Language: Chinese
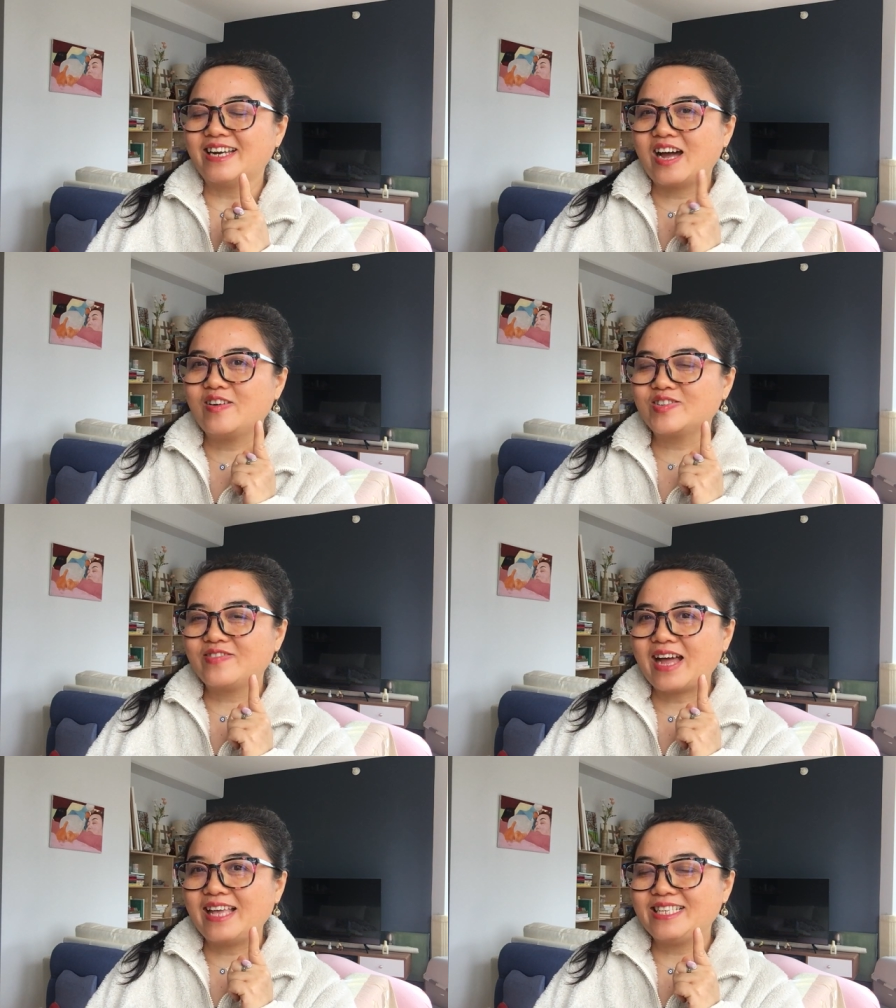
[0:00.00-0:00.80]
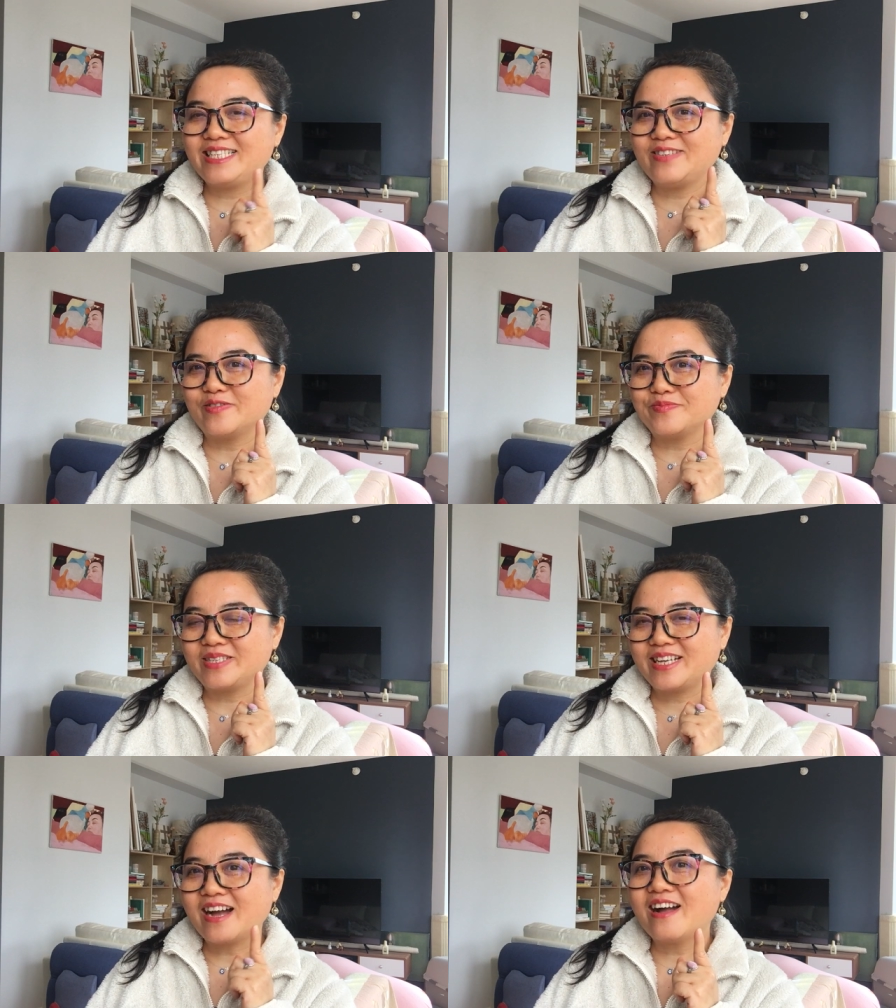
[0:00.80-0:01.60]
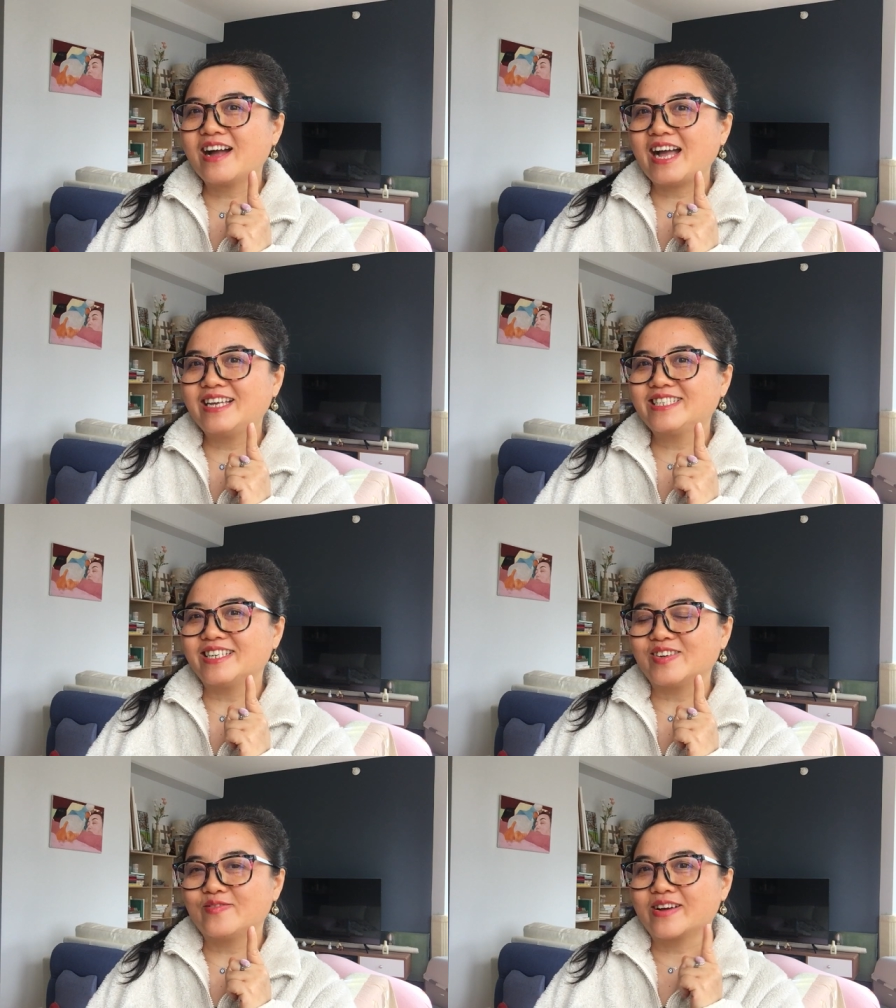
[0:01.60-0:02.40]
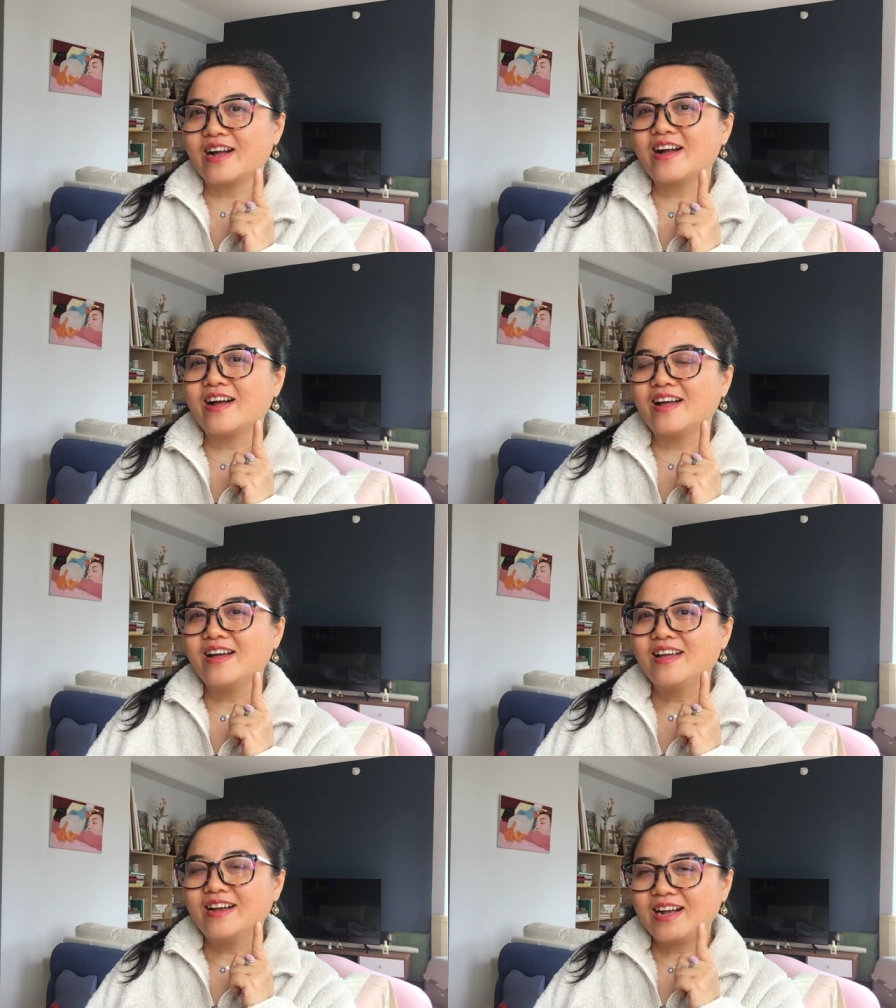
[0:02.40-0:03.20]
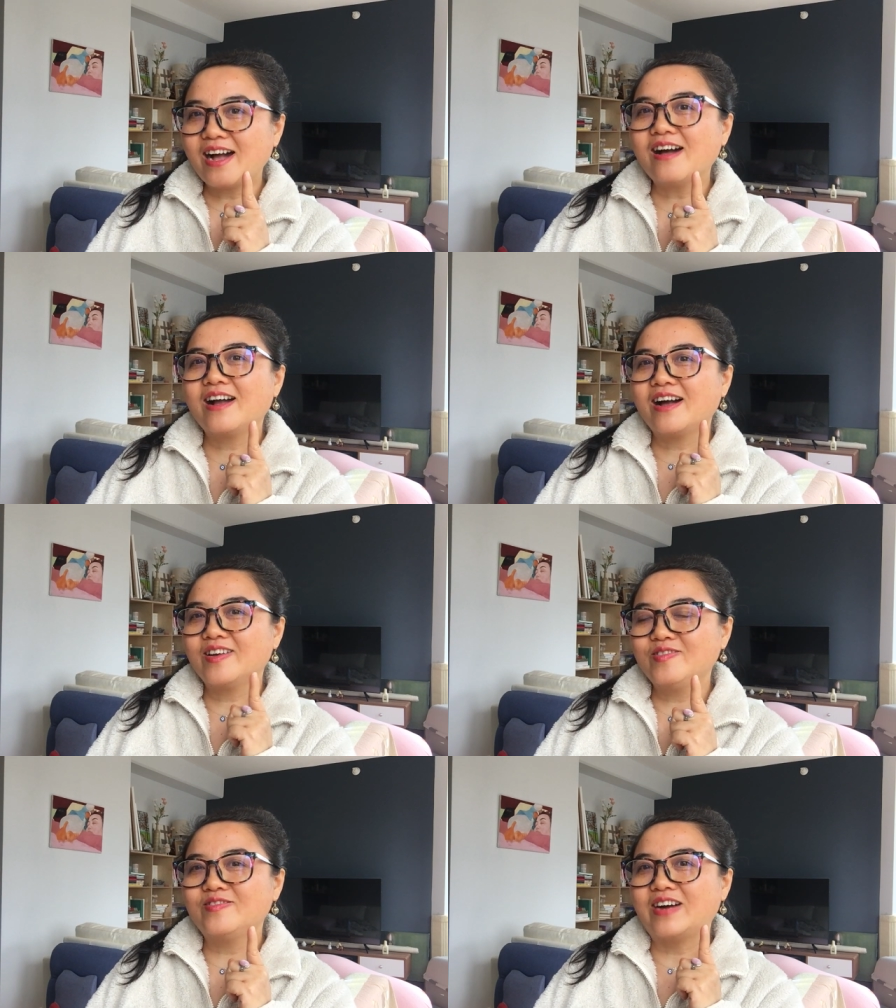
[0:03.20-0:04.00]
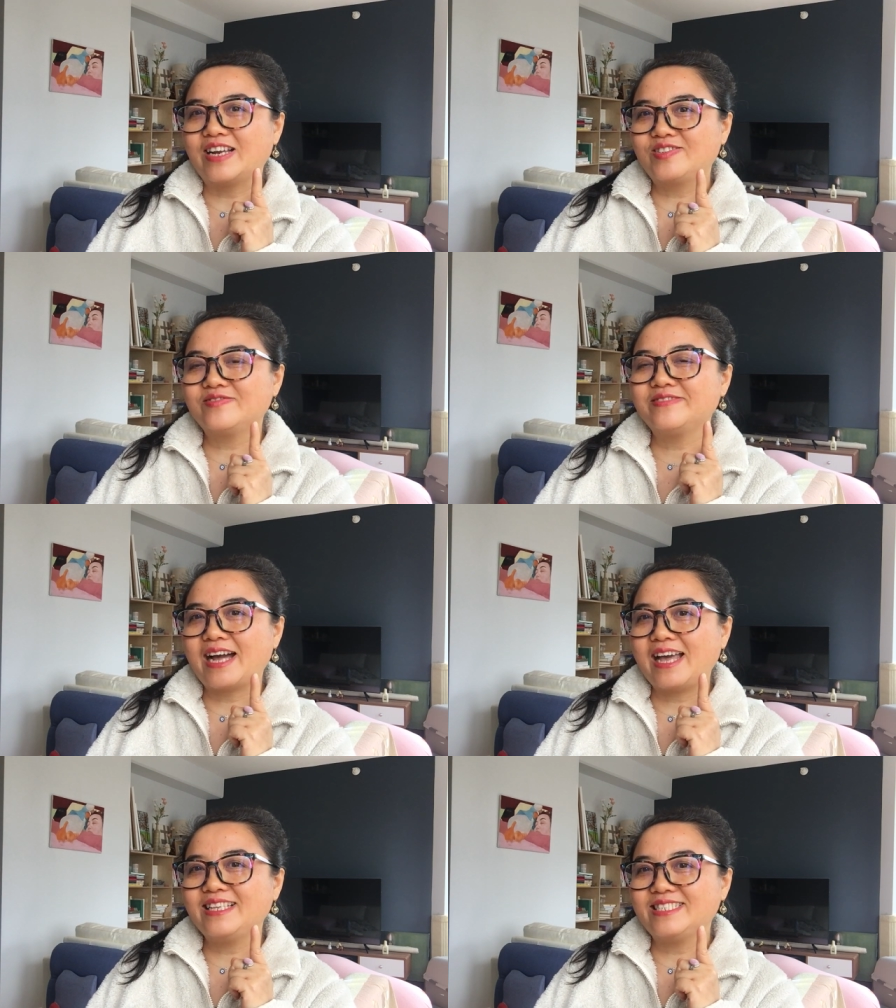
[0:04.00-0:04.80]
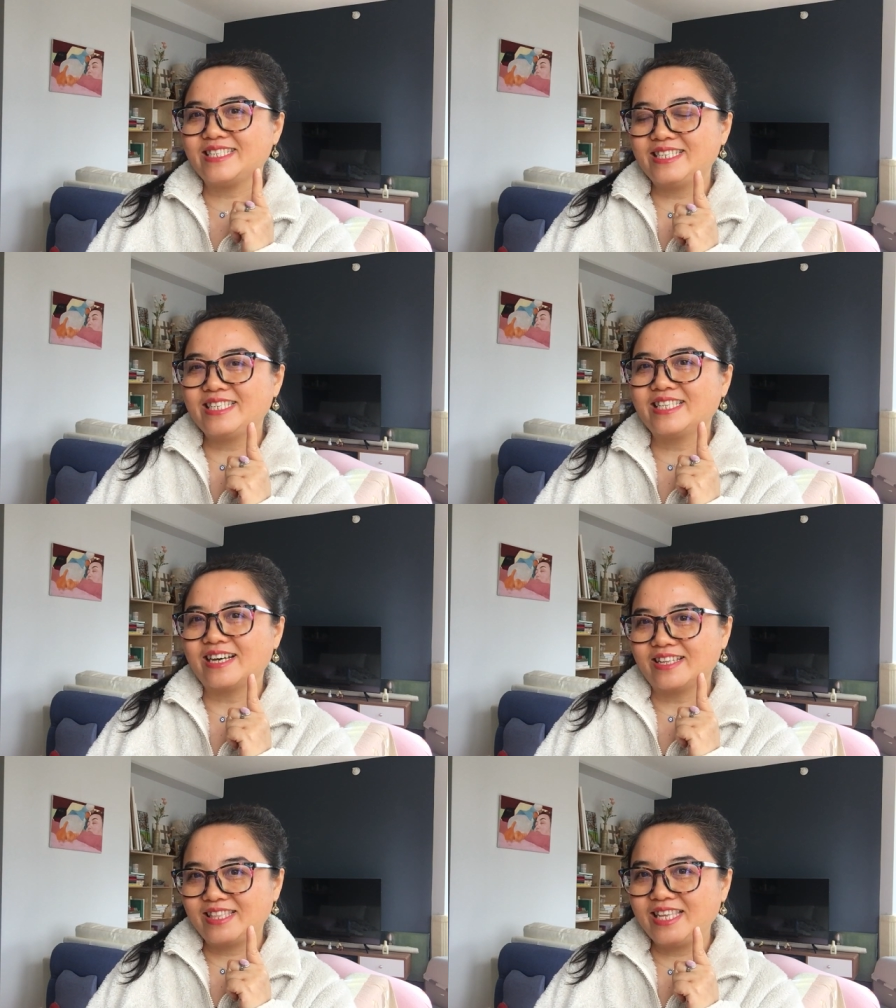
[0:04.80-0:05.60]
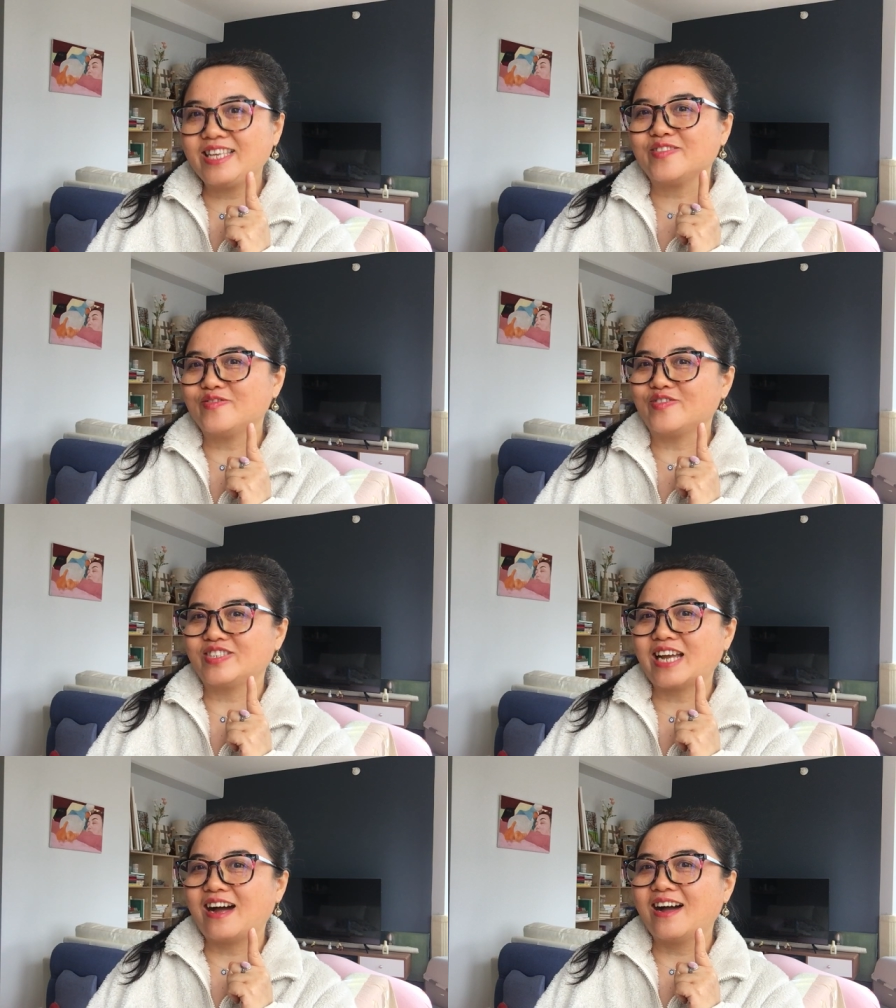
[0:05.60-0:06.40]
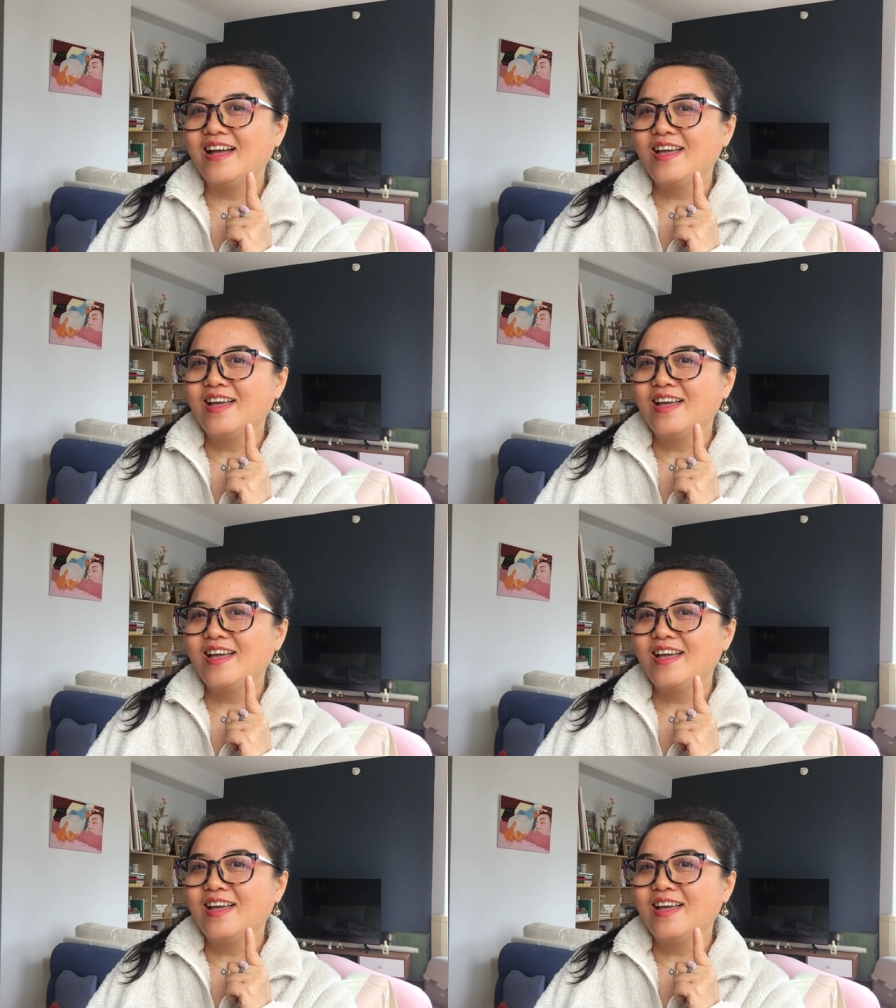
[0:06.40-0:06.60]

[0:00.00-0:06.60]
然后出埃及记我们刚刚开始，我刚刚刚刚录完出埃及记的第五章，